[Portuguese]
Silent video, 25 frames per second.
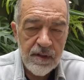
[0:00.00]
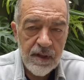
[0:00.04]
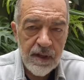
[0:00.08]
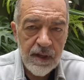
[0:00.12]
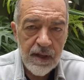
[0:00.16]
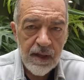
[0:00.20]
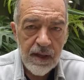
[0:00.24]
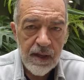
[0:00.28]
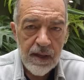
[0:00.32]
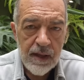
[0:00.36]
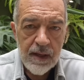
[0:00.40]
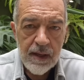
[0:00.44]
né?
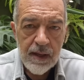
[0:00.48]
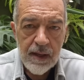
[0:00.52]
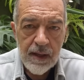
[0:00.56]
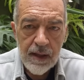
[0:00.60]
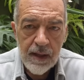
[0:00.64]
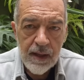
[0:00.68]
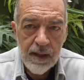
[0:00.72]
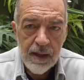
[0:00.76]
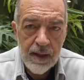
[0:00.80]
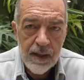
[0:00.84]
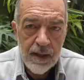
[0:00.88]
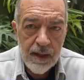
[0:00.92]

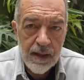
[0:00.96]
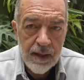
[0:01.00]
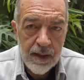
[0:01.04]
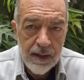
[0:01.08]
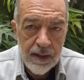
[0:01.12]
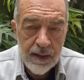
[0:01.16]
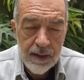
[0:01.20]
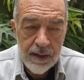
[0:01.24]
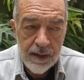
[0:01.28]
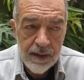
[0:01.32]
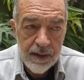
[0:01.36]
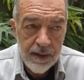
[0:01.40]

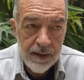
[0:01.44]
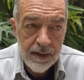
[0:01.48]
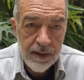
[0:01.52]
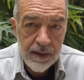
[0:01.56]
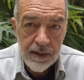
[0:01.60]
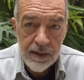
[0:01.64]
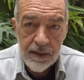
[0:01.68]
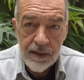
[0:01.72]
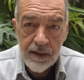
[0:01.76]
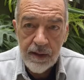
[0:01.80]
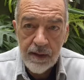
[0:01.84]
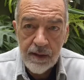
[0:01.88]

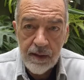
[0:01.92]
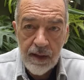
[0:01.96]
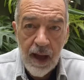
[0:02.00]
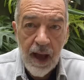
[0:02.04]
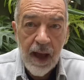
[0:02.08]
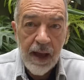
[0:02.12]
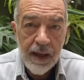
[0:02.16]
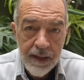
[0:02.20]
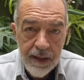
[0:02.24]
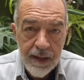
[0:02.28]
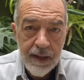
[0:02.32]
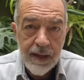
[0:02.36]
é,
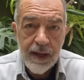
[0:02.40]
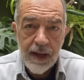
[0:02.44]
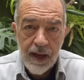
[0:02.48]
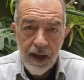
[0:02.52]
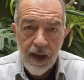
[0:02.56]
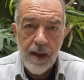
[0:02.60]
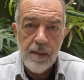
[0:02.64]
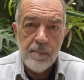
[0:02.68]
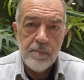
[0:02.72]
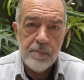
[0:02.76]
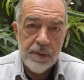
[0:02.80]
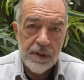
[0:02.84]
aí
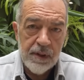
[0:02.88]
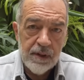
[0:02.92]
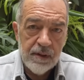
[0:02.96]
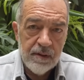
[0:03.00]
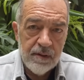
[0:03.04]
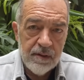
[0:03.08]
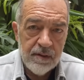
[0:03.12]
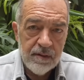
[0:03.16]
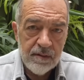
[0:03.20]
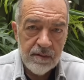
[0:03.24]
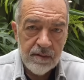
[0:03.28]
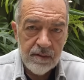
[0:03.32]
cabe
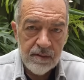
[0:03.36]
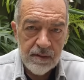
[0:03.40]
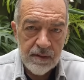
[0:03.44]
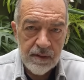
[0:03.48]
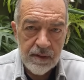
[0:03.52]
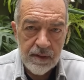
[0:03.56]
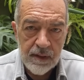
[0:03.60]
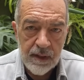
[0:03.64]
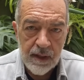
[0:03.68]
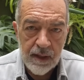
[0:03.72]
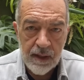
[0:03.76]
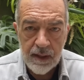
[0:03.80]

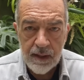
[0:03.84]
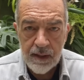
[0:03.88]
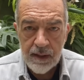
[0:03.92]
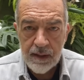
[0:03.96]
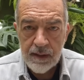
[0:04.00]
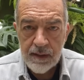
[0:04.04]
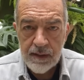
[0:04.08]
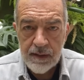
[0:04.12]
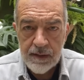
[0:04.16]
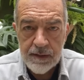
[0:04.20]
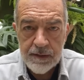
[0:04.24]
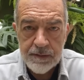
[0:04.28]

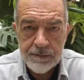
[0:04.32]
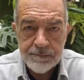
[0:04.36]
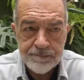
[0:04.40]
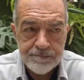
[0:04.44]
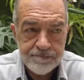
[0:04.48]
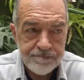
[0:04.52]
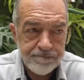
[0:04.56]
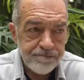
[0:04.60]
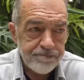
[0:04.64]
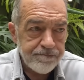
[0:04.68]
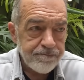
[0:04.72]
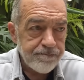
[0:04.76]
a,
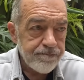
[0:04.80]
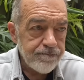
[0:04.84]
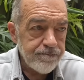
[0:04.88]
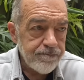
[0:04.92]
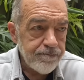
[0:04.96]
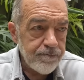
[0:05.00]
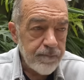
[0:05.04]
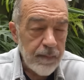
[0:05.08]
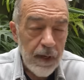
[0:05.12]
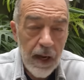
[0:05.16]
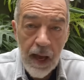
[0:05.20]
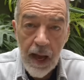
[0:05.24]

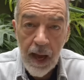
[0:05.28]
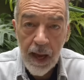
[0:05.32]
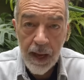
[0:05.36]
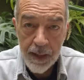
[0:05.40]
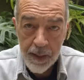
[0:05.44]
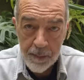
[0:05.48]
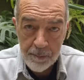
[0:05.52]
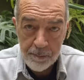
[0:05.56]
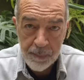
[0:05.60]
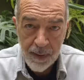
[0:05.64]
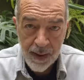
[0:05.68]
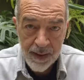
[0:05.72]
a
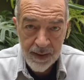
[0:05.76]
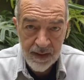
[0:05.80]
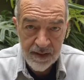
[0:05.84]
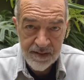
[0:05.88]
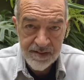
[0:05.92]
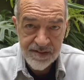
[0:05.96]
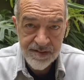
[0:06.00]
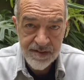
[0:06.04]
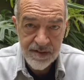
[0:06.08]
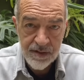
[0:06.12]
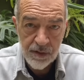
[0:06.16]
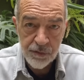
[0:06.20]

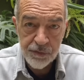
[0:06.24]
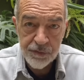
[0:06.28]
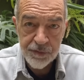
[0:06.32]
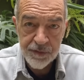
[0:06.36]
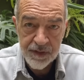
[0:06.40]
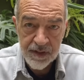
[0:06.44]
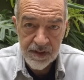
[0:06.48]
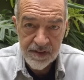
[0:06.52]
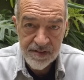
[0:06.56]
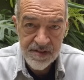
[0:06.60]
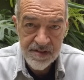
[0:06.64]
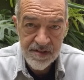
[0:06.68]
reparação
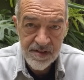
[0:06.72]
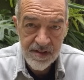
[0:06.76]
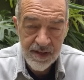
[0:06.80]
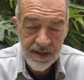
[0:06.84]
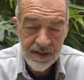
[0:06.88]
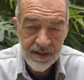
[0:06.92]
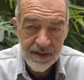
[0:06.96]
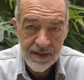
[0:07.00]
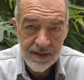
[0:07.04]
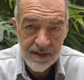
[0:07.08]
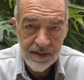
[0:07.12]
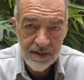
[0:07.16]

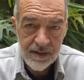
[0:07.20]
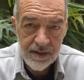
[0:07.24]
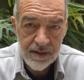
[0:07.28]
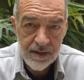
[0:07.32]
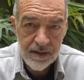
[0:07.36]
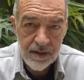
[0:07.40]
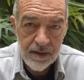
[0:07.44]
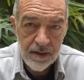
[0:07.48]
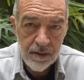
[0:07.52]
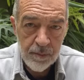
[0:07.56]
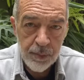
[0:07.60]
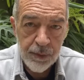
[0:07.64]
financeira,
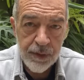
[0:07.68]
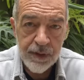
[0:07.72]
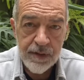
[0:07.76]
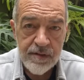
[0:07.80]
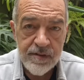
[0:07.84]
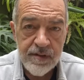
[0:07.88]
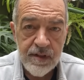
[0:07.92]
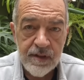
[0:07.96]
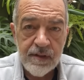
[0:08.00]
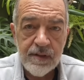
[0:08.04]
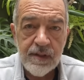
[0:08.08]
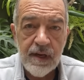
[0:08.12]
porque
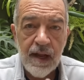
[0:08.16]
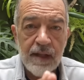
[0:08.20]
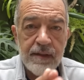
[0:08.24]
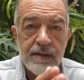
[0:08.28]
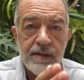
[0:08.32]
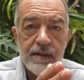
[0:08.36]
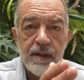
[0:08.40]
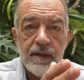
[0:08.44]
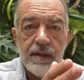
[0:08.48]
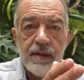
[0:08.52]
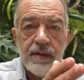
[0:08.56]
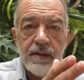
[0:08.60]
se
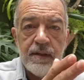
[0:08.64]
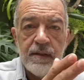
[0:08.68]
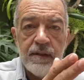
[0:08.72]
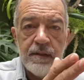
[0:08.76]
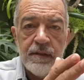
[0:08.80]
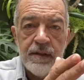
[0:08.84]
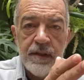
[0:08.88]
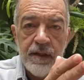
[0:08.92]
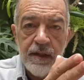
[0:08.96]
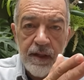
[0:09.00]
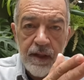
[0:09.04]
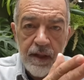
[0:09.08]
trata
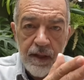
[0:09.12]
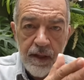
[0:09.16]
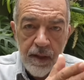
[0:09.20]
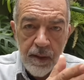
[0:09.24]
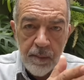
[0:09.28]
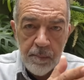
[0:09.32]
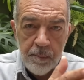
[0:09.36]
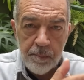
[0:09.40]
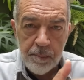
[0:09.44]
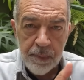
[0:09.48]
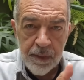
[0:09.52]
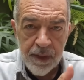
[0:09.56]
de
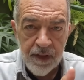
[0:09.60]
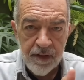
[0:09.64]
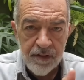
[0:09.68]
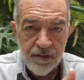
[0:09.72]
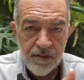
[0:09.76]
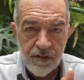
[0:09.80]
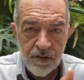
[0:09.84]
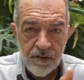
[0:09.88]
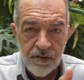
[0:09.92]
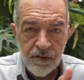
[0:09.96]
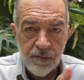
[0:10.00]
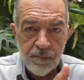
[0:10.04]

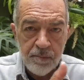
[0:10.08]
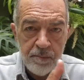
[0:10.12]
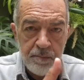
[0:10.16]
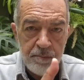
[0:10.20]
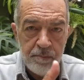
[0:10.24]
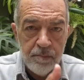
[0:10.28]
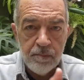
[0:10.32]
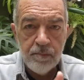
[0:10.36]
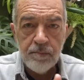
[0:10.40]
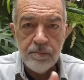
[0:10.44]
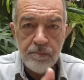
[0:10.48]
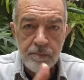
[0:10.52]
empresas
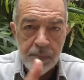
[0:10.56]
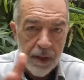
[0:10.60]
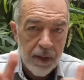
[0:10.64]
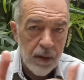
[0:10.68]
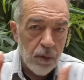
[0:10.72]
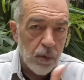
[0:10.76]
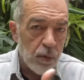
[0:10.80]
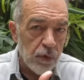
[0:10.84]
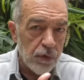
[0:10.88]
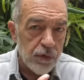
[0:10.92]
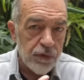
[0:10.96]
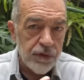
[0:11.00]
bem
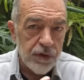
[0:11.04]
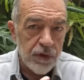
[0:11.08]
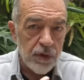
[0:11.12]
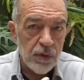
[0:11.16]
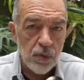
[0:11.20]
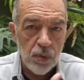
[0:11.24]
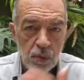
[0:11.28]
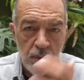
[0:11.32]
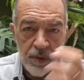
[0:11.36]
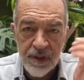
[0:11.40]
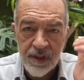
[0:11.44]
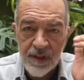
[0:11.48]

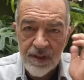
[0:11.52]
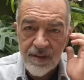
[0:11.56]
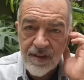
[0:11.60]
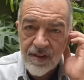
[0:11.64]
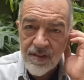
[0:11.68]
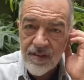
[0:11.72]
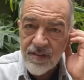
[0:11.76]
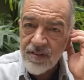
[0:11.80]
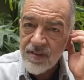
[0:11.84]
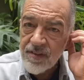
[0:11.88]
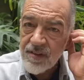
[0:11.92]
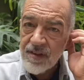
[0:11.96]

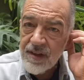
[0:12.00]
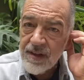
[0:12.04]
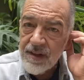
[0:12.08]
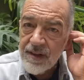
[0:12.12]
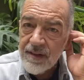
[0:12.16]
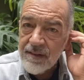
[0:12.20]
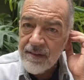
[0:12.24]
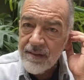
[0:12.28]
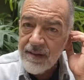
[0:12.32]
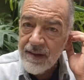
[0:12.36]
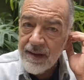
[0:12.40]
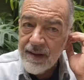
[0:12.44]
constituídas,
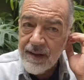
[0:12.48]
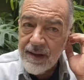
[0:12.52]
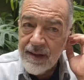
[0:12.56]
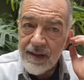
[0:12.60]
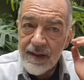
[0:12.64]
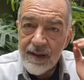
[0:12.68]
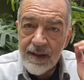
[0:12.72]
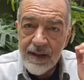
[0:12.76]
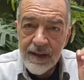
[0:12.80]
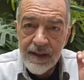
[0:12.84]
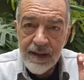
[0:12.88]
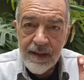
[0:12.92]
né?
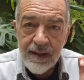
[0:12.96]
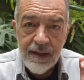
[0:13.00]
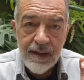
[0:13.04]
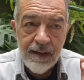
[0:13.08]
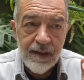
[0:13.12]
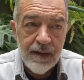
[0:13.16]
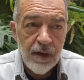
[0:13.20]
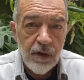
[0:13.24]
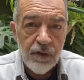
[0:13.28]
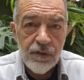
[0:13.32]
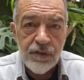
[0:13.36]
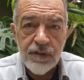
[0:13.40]

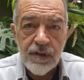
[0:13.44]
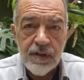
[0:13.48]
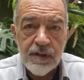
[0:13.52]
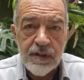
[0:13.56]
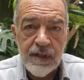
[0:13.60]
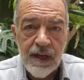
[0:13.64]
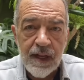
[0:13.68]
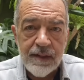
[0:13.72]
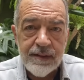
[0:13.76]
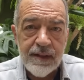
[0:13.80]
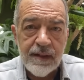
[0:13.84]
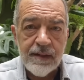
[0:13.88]
e não se
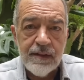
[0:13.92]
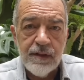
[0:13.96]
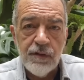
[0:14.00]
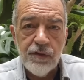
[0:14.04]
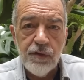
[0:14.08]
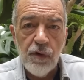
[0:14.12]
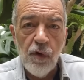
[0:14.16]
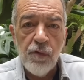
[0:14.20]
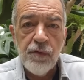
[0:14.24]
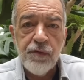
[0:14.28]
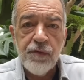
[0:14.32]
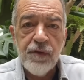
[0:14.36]
trata
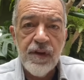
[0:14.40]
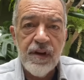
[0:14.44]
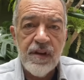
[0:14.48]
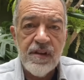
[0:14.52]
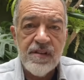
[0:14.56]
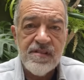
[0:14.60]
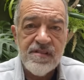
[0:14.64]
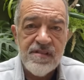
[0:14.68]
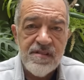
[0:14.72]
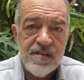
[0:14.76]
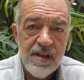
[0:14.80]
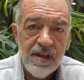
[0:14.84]
de
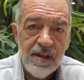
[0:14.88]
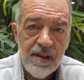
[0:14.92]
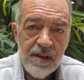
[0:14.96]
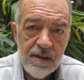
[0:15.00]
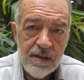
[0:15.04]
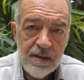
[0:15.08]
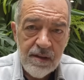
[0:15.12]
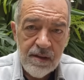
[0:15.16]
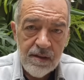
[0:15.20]
oferecer